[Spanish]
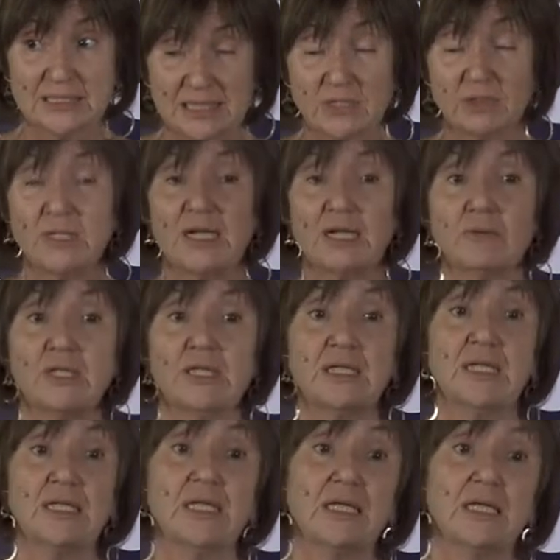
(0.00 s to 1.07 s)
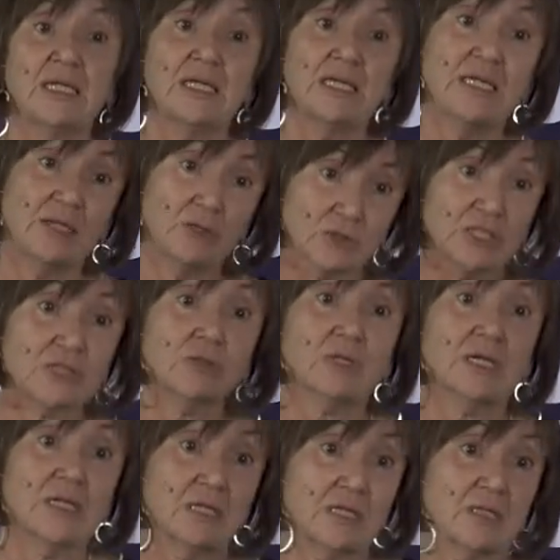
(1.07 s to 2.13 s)
seno de la OIT y en otras
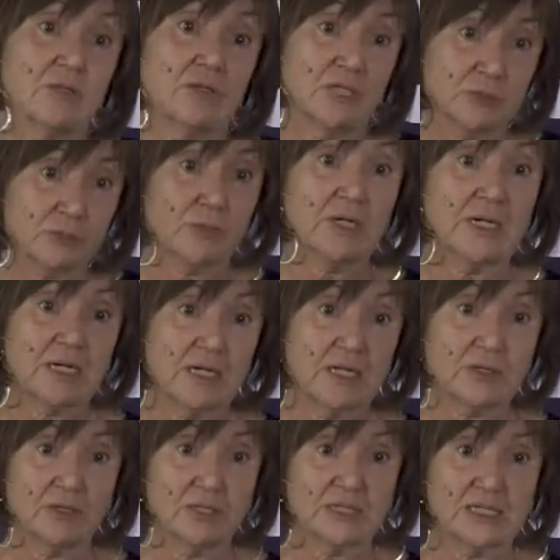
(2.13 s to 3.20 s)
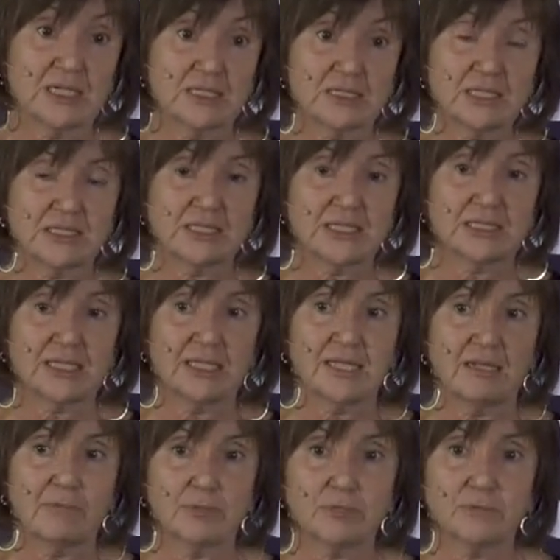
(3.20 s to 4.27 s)
organizaciones por las relaciones tan estrechas que
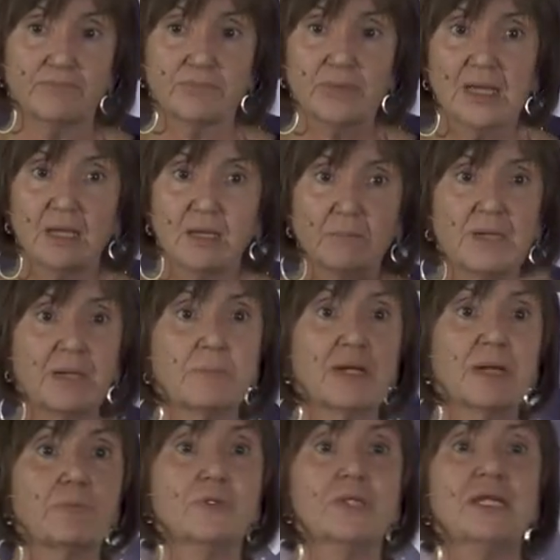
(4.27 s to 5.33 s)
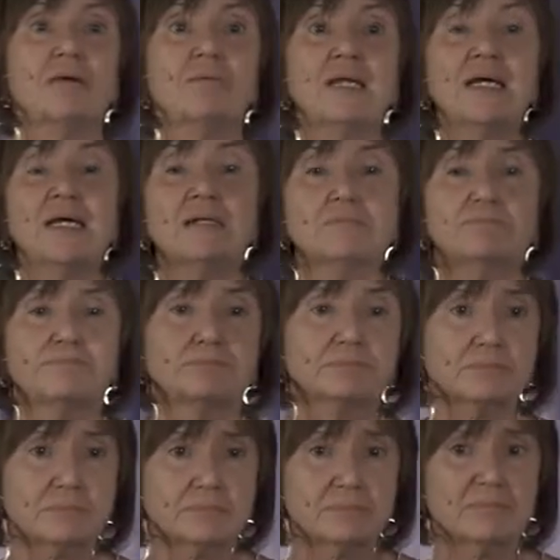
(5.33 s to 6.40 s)
tenemos. Pero para poder hablar
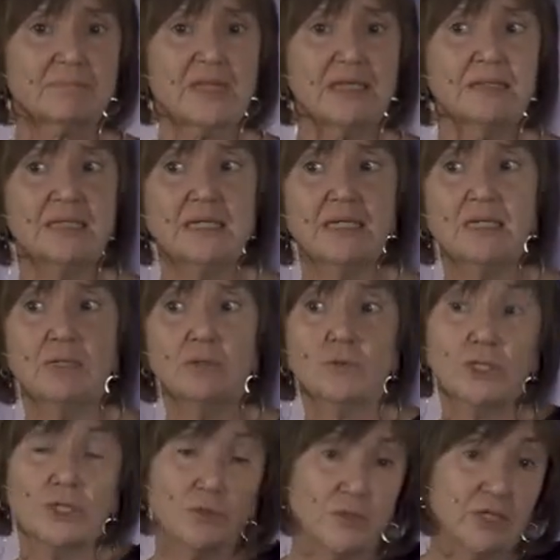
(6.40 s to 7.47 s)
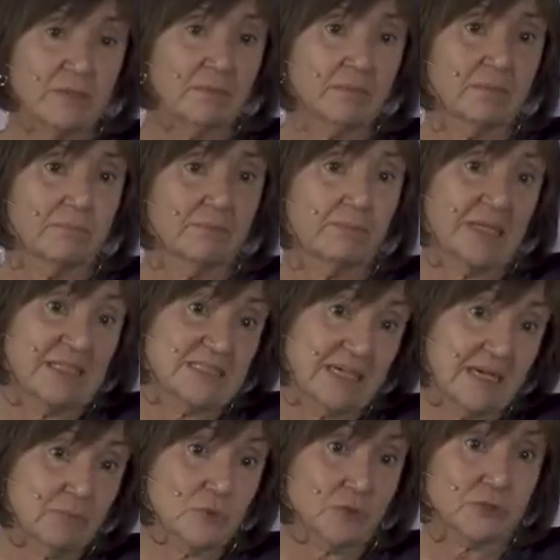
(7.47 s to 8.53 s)
de lo que hoy
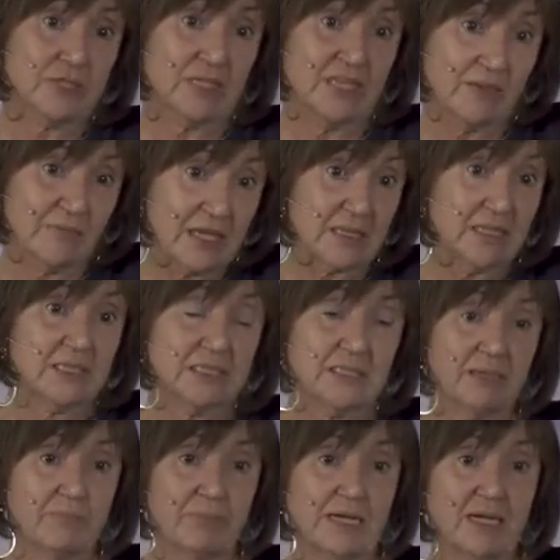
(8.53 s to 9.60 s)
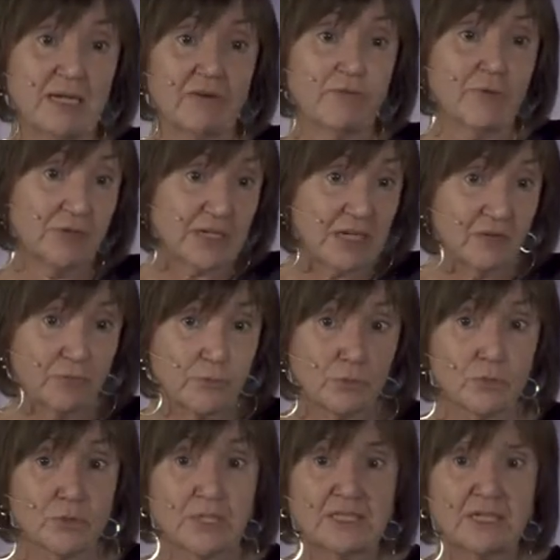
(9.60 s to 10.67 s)
pensamos que debe hacerse para afrontar el
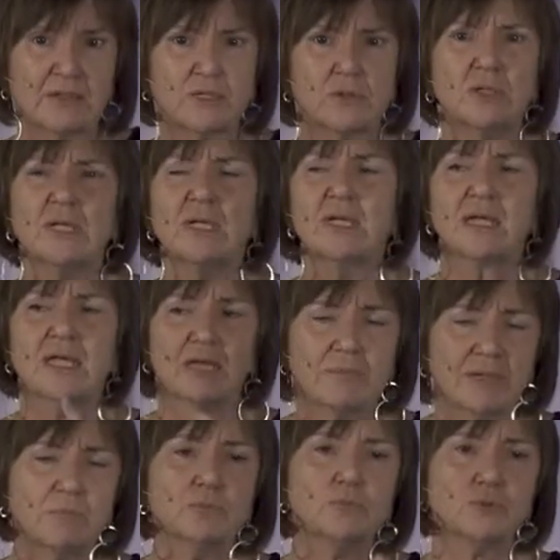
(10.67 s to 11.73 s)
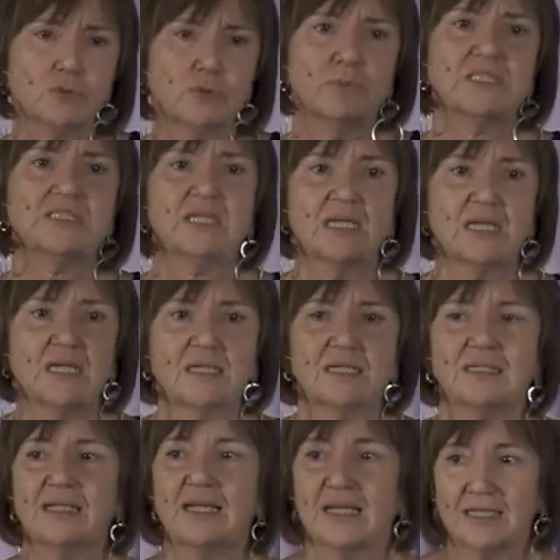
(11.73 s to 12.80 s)
futuro del trabajo, que va mucho más allá
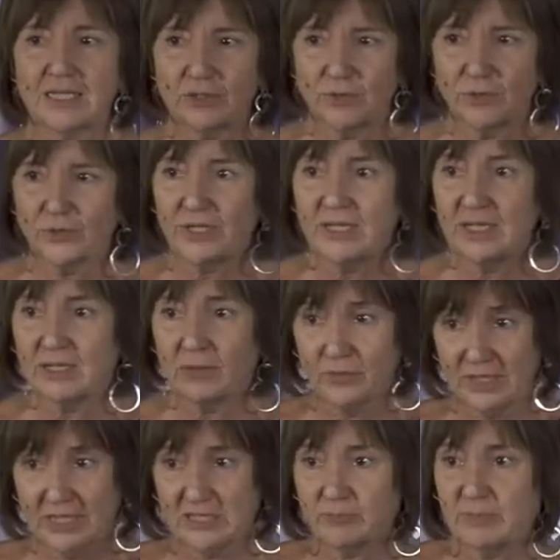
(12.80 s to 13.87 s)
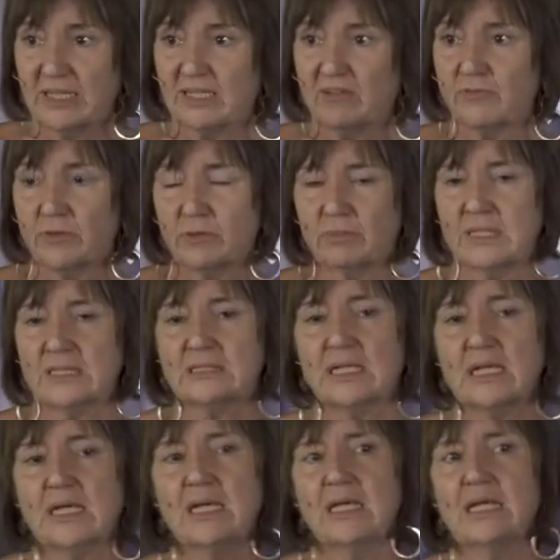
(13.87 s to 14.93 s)
de la tecnología o de las plataformas,
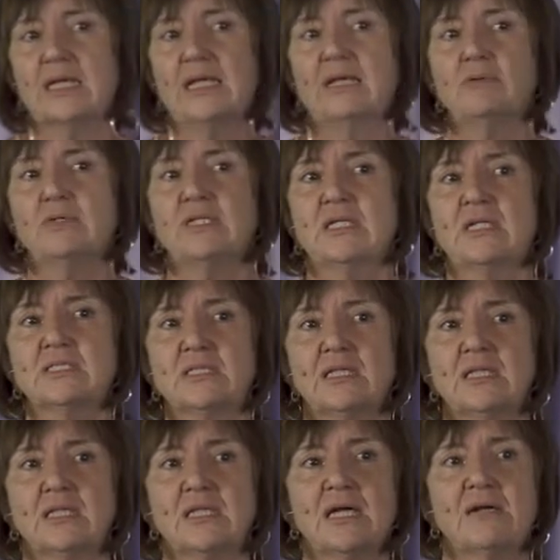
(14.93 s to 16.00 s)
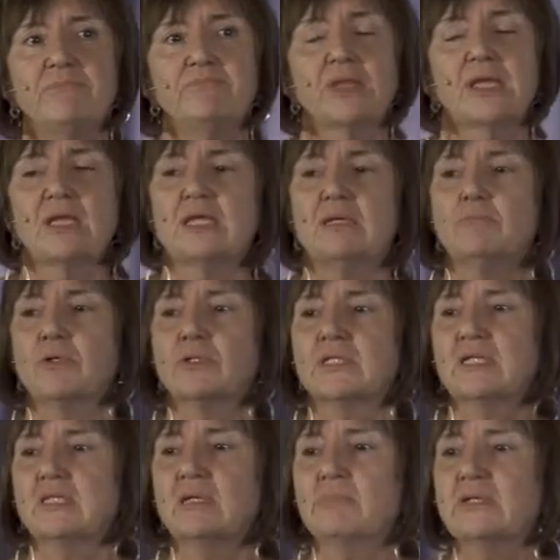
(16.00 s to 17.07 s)
en la OIT es quizá
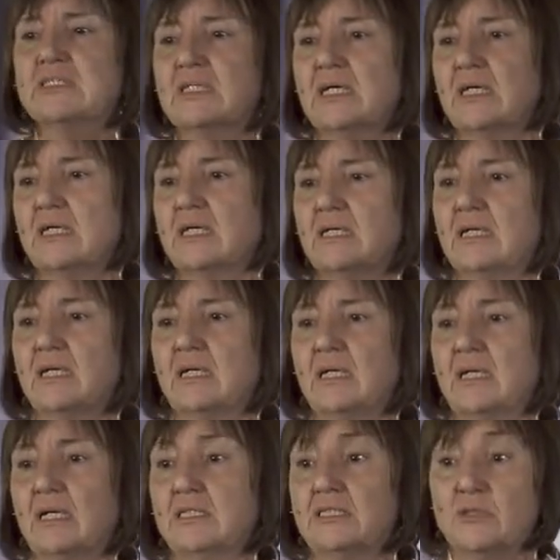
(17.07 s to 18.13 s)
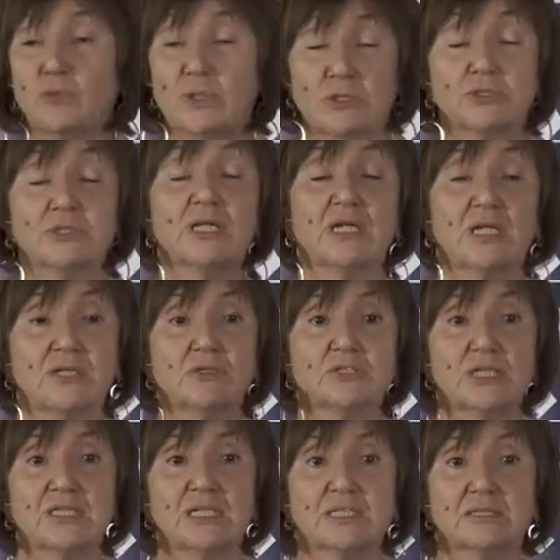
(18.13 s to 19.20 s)
importante pensar, eh, situarnos 100
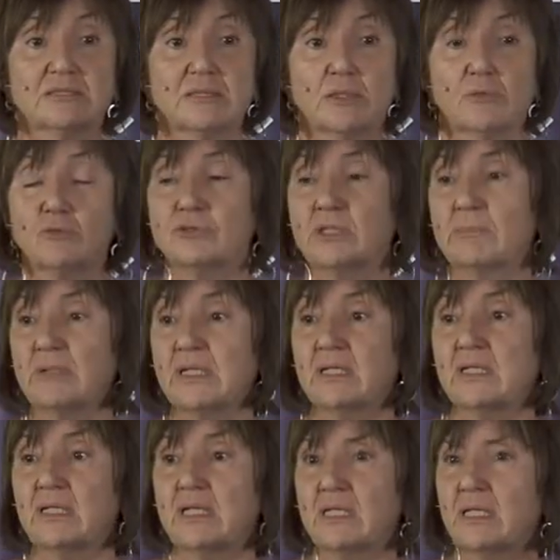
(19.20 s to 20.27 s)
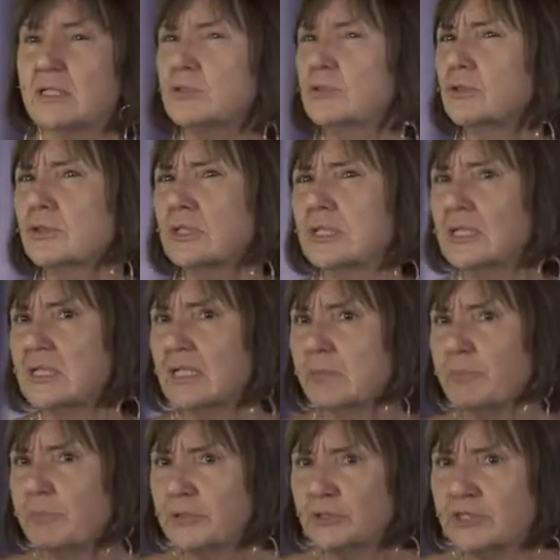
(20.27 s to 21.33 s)
años atrás. Justamente dentro de
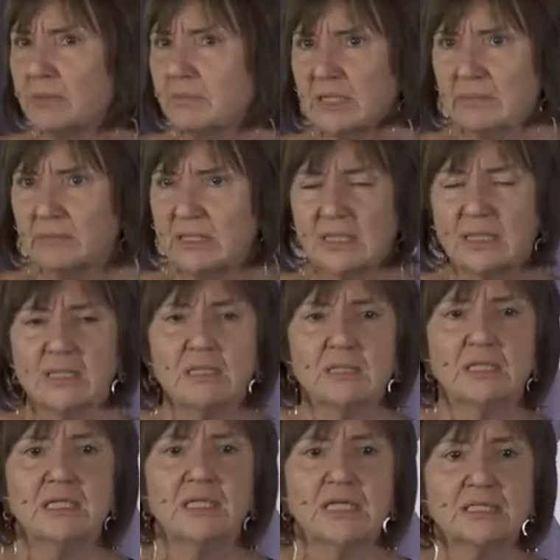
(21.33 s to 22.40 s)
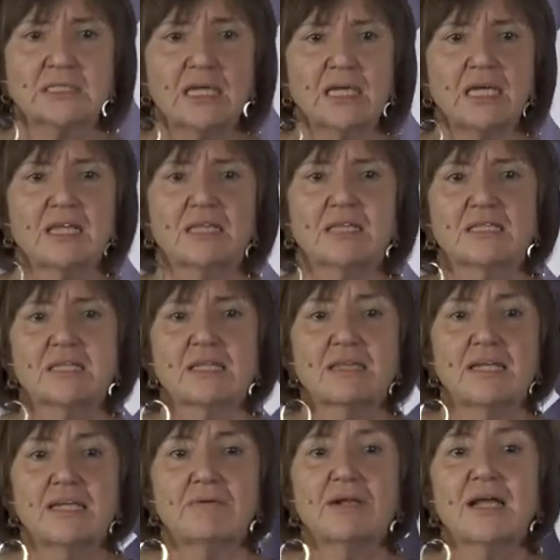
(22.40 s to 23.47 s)
aproximadamente 15 días se
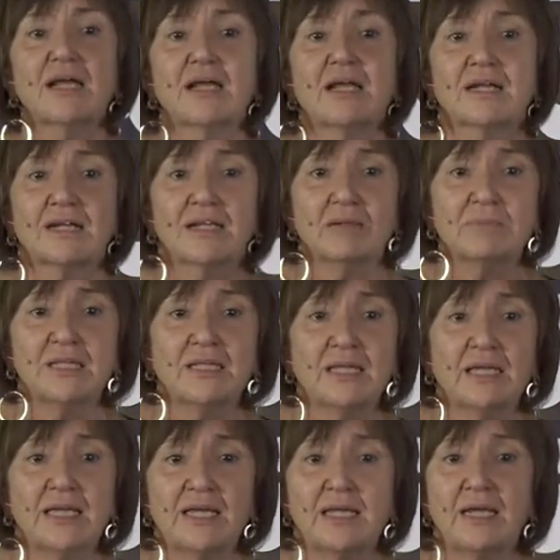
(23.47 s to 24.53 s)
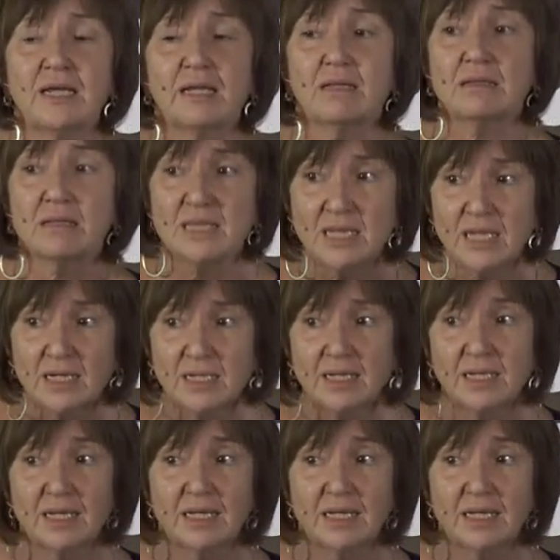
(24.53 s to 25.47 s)
celebra realmente el 100